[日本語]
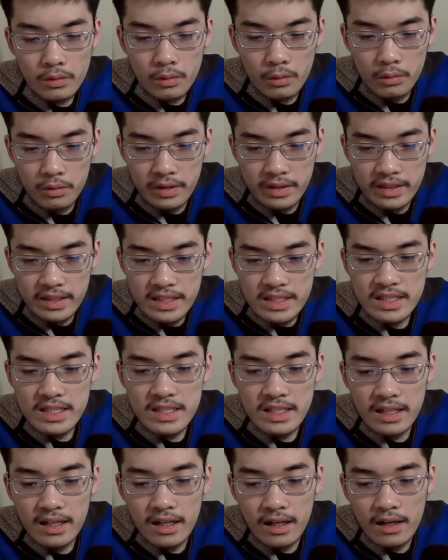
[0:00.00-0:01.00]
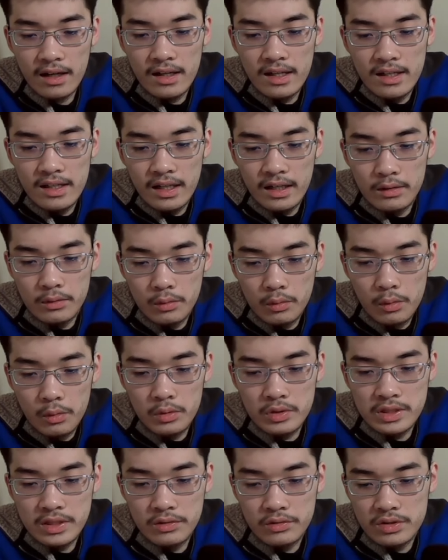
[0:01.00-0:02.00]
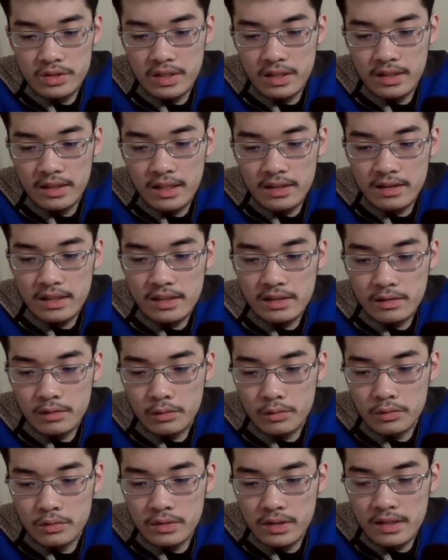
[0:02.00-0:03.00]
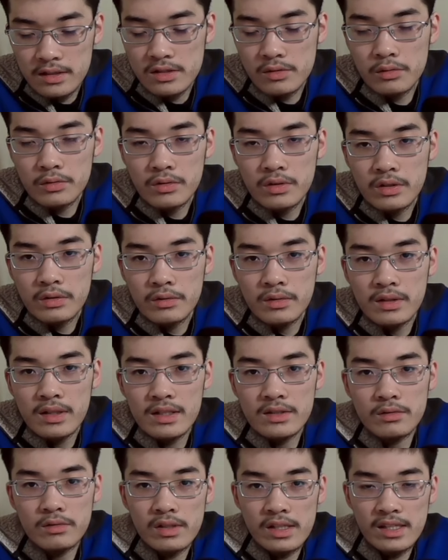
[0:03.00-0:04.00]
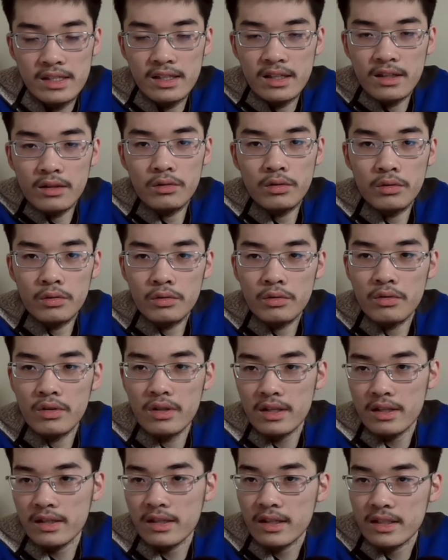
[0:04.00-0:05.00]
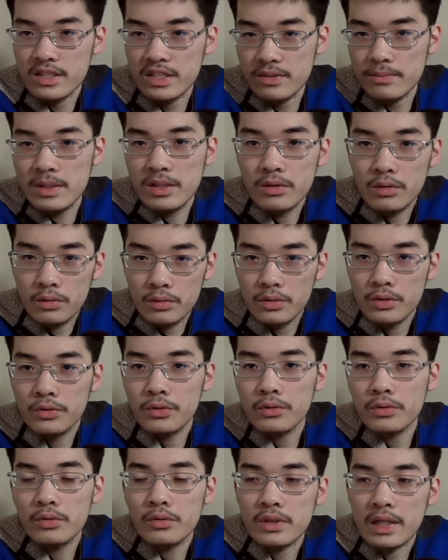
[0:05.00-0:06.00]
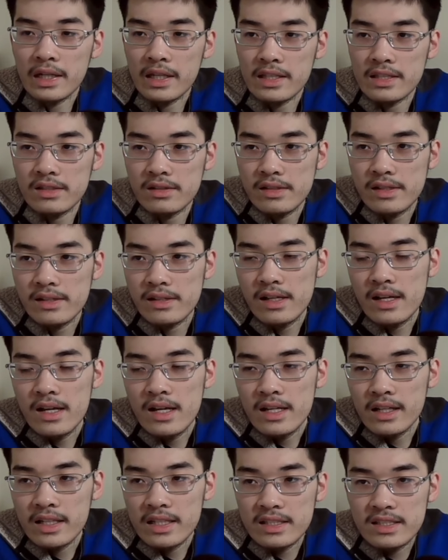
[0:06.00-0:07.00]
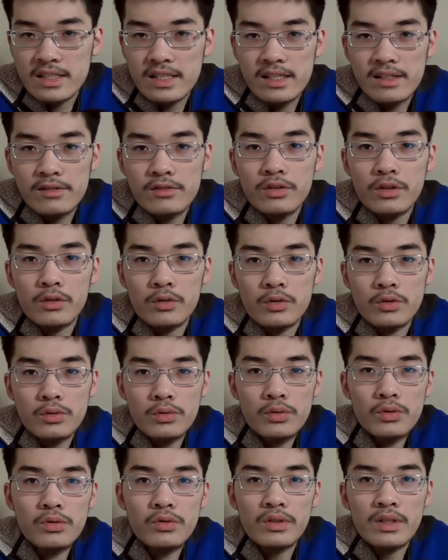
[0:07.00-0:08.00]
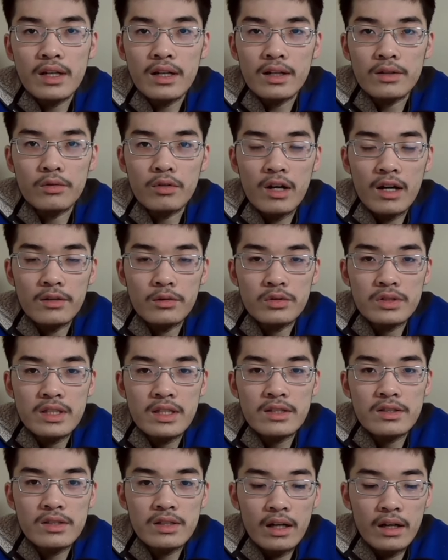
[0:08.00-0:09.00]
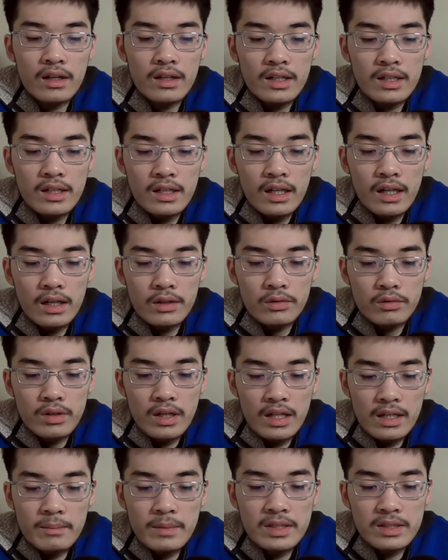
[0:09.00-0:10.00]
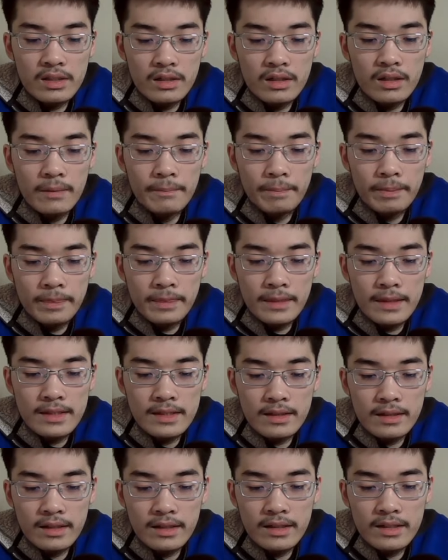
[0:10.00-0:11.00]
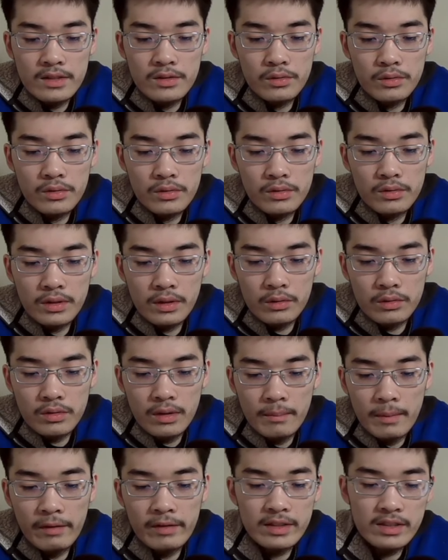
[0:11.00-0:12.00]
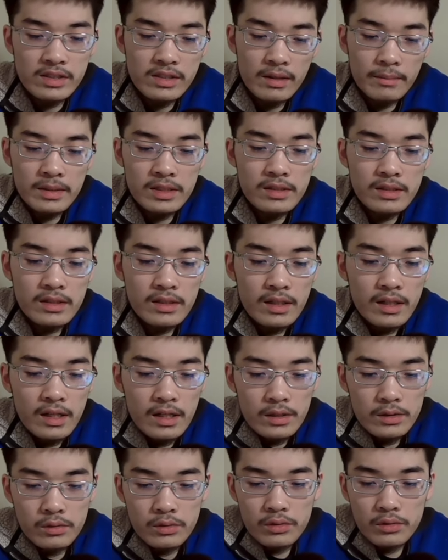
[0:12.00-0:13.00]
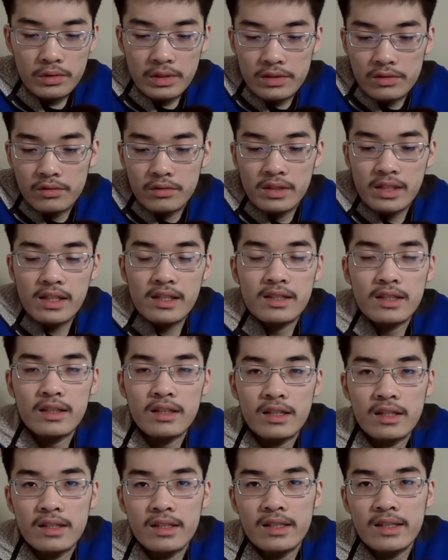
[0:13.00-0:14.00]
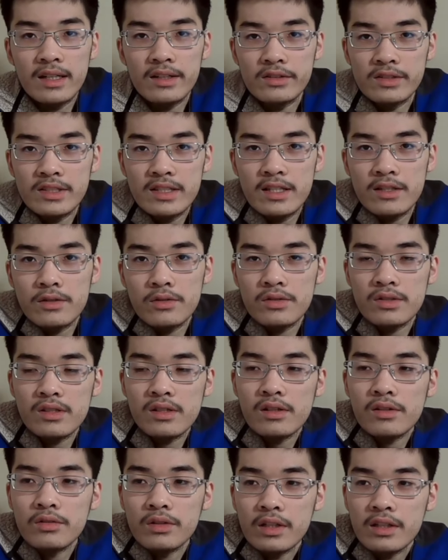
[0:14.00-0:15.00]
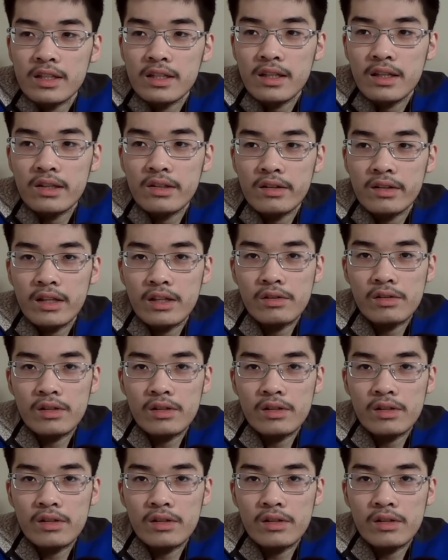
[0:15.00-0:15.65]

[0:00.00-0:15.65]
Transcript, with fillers: これ維新があの候補者として立っている、立つことによって、その立憲の票より、やはり自民党の票の方が削れる、削られるっていう、そういうようなあの可能性すら、あの、ありますから。ですから、やはりそういうようなことは、まあ私は別に、そういうようなそのデータに、あの、精通しているような人間ではないの